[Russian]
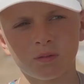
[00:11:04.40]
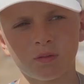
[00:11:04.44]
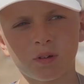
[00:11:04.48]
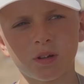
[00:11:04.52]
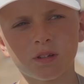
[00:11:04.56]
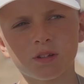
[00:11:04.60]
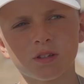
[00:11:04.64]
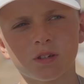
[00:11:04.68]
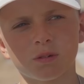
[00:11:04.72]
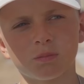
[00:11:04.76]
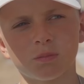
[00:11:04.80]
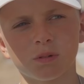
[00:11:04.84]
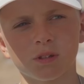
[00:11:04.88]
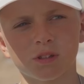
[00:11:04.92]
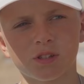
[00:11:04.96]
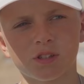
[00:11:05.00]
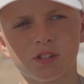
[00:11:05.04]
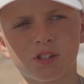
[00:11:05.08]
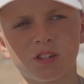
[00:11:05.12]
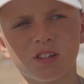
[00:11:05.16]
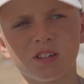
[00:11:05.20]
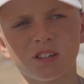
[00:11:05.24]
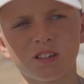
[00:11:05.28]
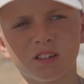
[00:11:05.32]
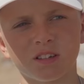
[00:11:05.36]
Ветер был
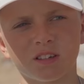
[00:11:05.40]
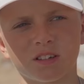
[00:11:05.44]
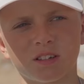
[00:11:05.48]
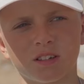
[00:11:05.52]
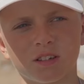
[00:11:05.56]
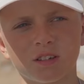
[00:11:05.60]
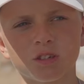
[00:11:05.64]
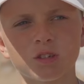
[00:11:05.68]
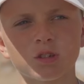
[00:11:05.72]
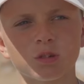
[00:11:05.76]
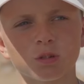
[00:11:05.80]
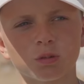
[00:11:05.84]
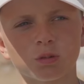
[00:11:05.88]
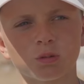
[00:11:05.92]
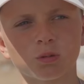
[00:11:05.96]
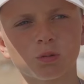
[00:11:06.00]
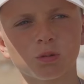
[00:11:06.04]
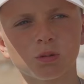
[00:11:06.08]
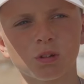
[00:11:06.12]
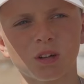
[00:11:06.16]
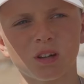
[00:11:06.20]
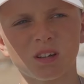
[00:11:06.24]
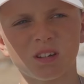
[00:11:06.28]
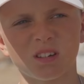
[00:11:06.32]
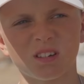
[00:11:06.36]
сильный, хорошо
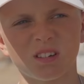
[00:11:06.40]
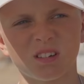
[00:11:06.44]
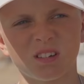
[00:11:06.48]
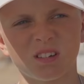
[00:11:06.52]
дуло.